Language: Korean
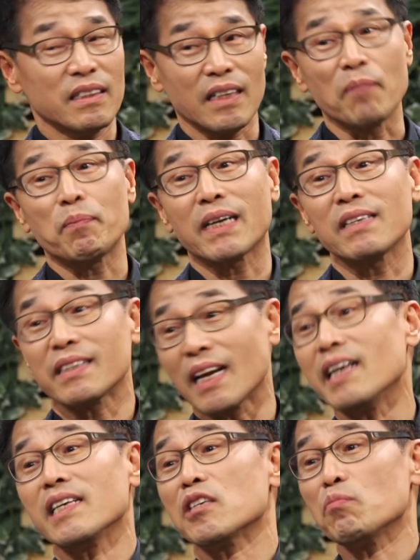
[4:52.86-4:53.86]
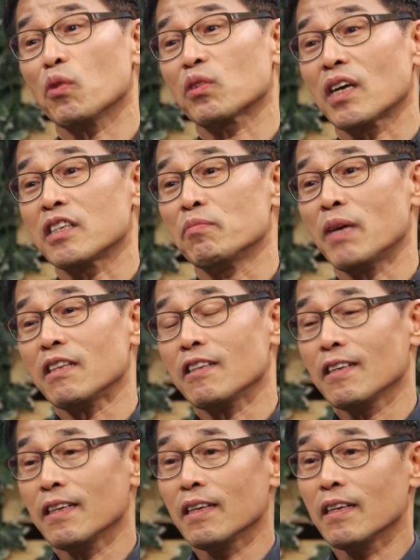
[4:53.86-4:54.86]
아빠를 살리지 못하지만
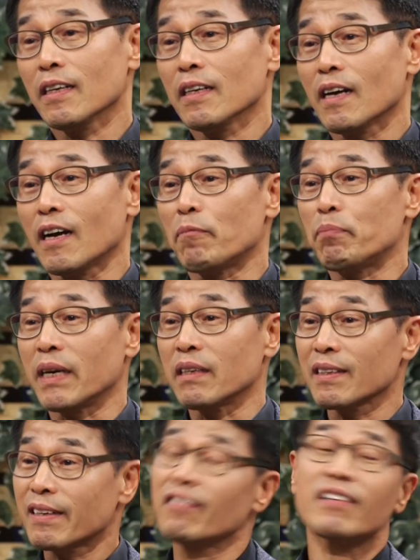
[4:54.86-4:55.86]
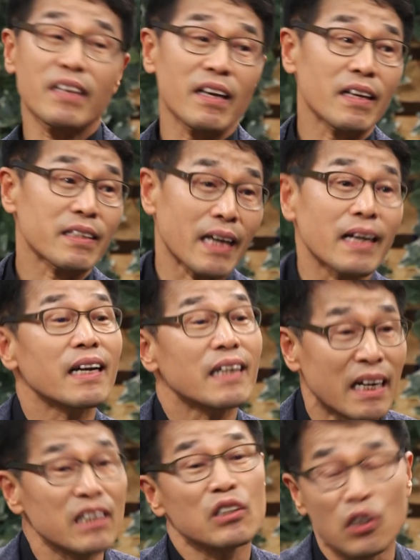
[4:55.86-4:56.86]
아빠는 그렇게
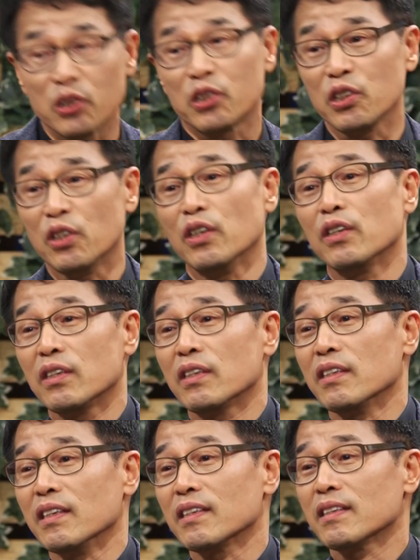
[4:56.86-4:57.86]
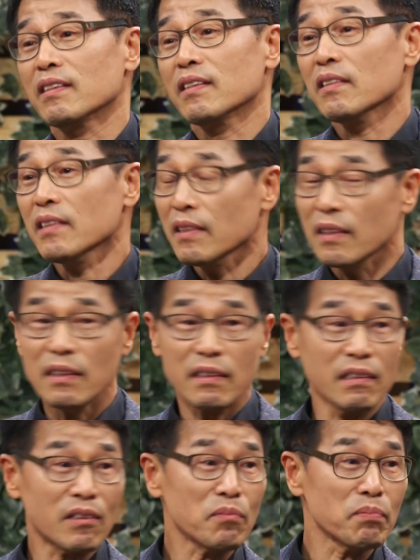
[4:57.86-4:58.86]
살아나는 거지요. 예.
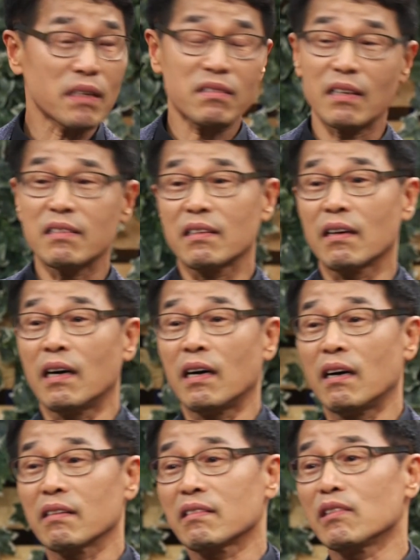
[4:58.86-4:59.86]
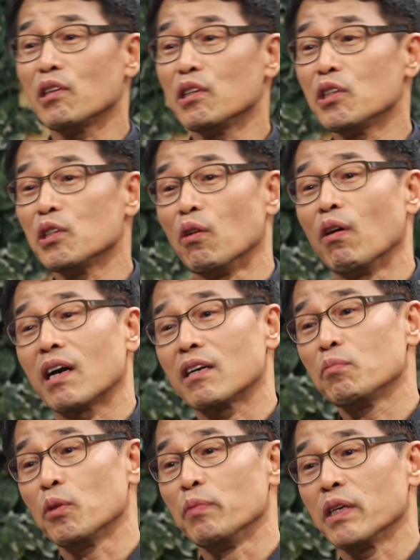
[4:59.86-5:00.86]
이런 메시지가 들어있는
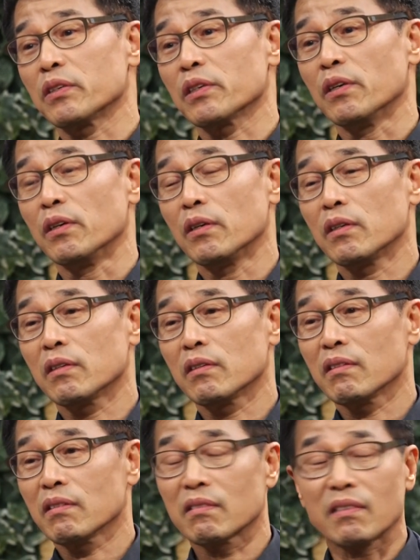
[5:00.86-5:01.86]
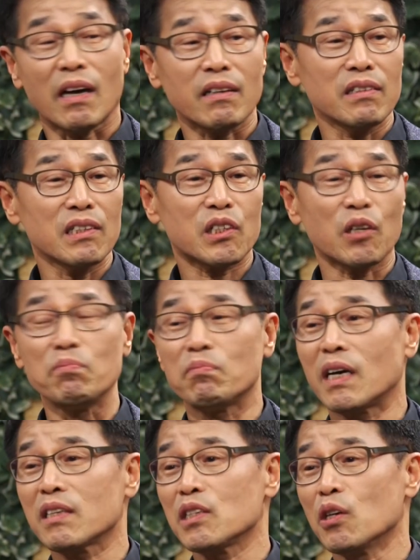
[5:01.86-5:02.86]
영화를 보면서 다른
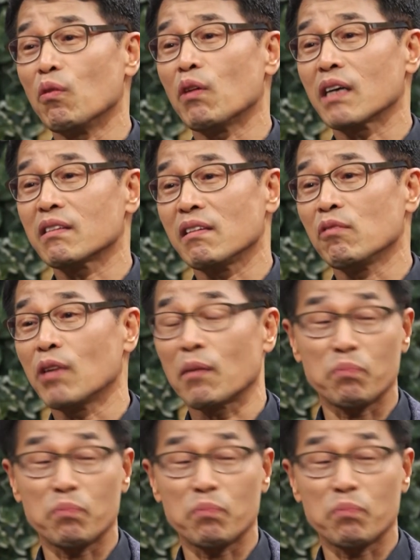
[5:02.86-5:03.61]
천만 영화들과